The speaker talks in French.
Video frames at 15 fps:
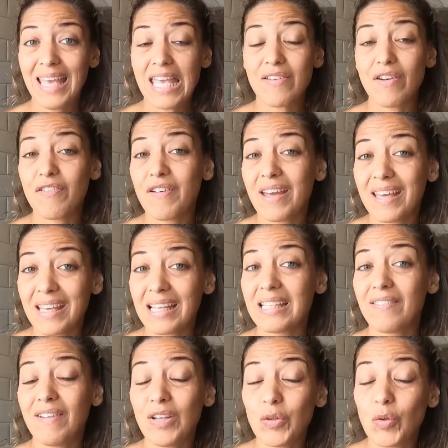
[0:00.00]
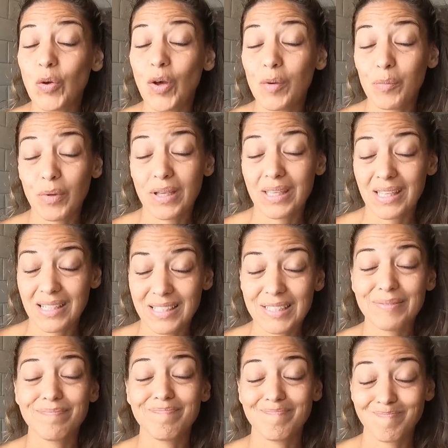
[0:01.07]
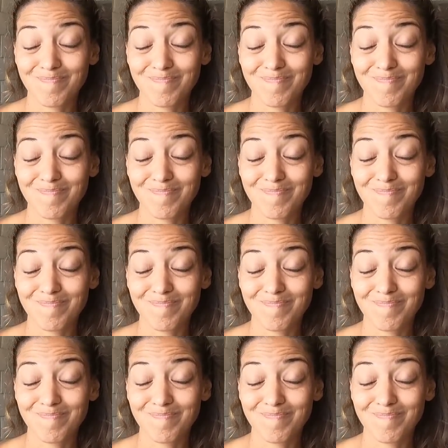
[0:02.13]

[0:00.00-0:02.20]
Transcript: Et il va faire un carnaval de un mois et quelques.